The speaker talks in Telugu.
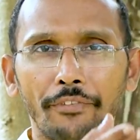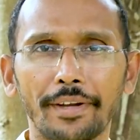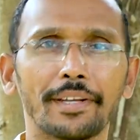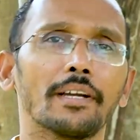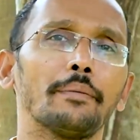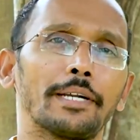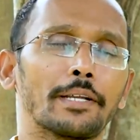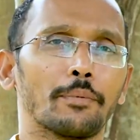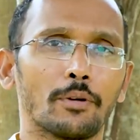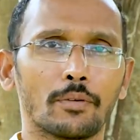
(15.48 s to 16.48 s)
వేడిగా
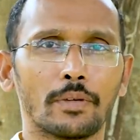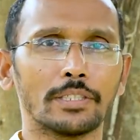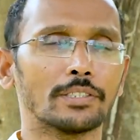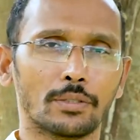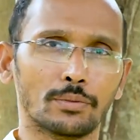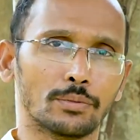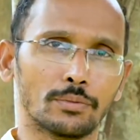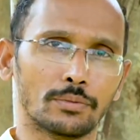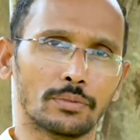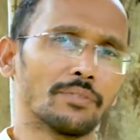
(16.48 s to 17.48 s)
బయటకు పోవడం అనేది జరుగుతూ
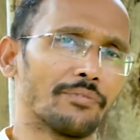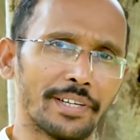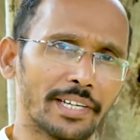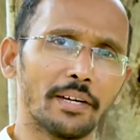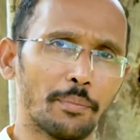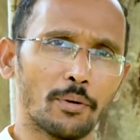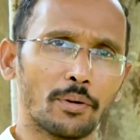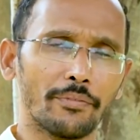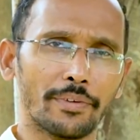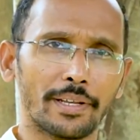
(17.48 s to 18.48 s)
ఉంటుంది వేడిగా
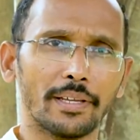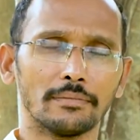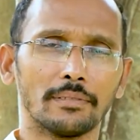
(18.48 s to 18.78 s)
పోవడం వేరే